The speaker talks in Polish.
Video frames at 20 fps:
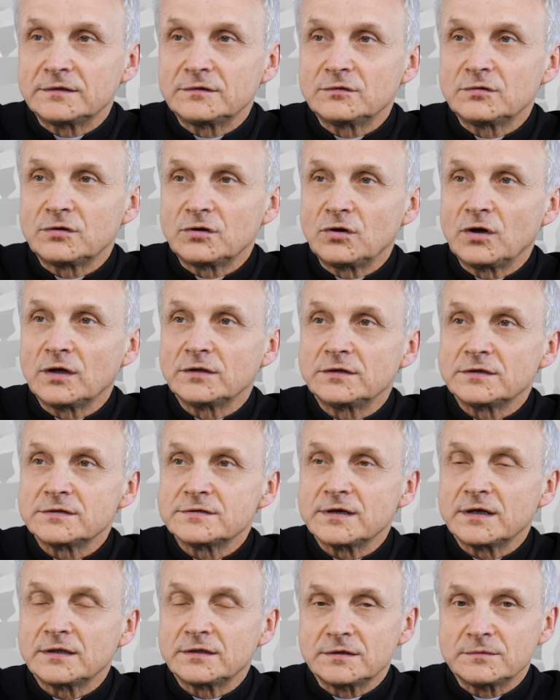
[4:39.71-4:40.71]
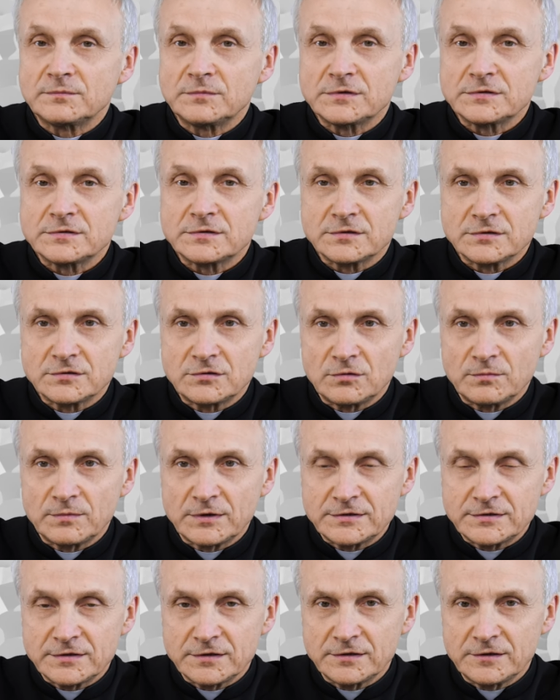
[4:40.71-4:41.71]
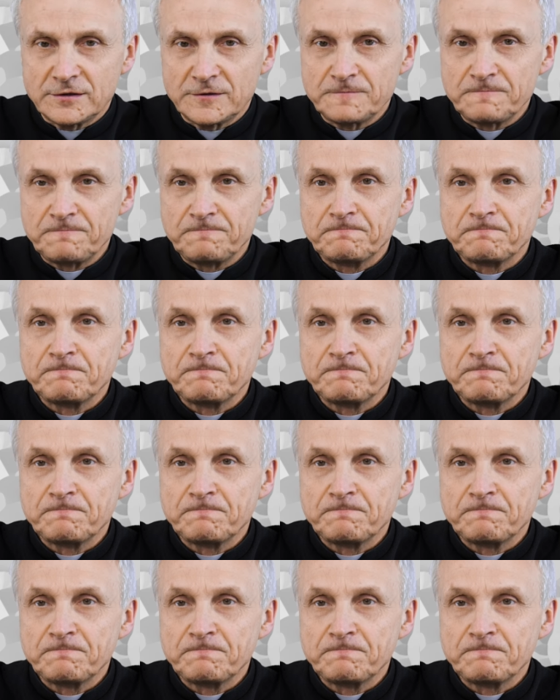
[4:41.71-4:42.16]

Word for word: którego adresatem jest zgromadzenie.